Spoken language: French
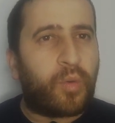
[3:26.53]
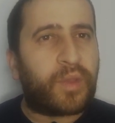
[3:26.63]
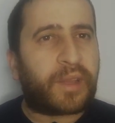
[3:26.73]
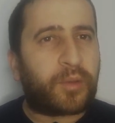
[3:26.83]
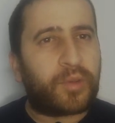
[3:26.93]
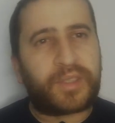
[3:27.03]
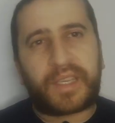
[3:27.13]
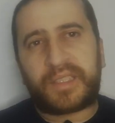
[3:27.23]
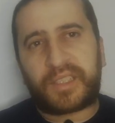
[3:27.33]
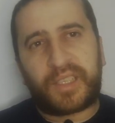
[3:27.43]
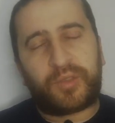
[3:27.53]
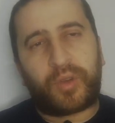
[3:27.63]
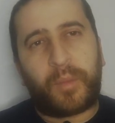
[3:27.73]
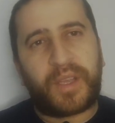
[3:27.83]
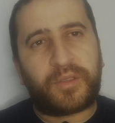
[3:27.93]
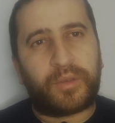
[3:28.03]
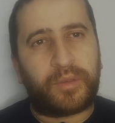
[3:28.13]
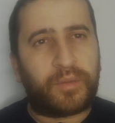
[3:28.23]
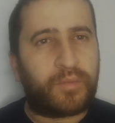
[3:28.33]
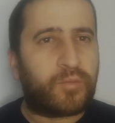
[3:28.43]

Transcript: on a tendance à les acheter sur Amazon,